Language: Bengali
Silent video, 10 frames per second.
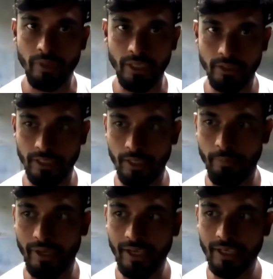মানে যারা
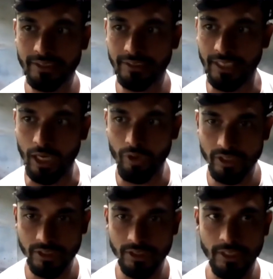বেকার আছে তারাও
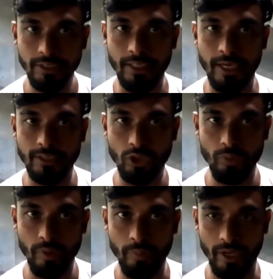আসতেছে তারা যেন
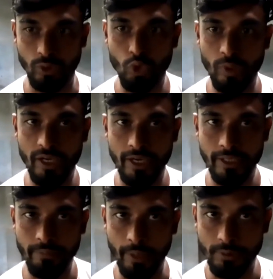মানে কুরবানির
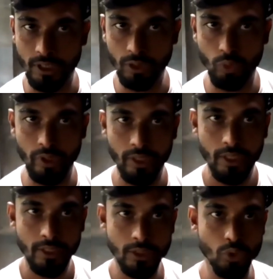হাটে ব্যবসাটা করে
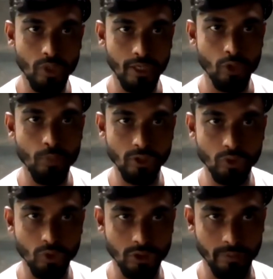কিছু টাকা
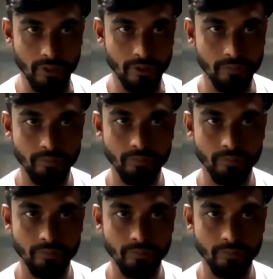উপার্জন করতে পারে